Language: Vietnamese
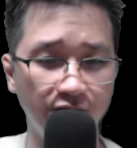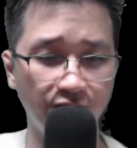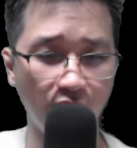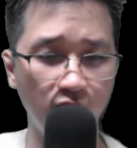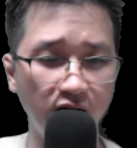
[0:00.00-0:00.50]

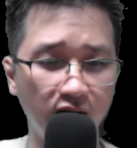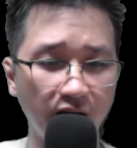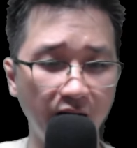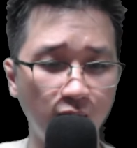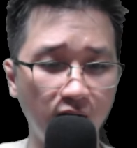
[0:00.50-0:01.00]
Vô lượng
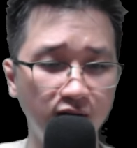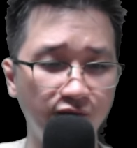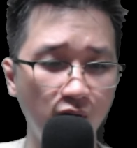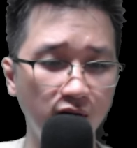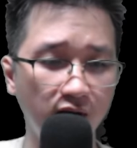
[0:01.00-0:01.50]
đế quân,
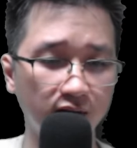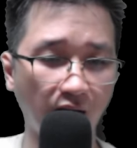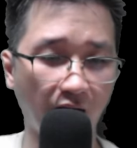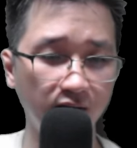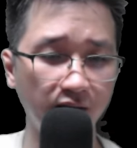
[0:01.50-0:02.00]
vô lượng
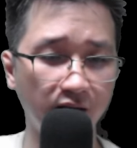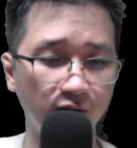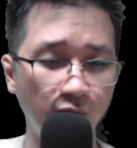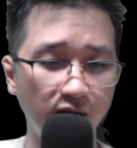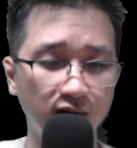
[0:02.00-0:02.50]
thắng thiên
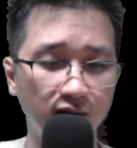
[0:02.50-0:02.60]
quyết.